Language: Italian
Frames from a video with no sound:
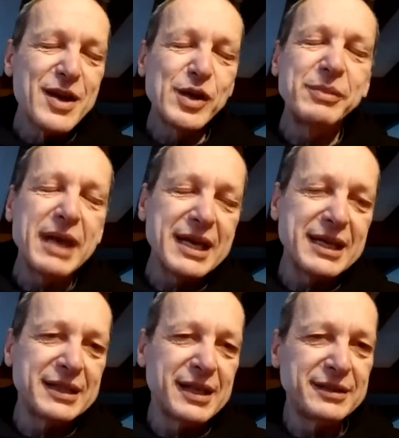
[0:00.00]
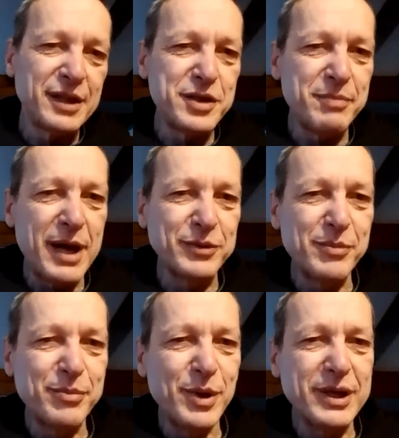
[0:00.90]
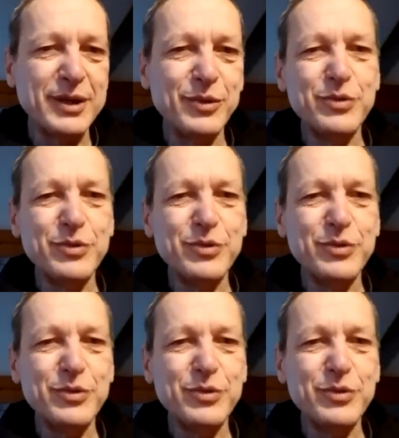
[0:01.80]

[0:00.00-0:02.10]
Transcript: come hai anticipato un po' anche tu,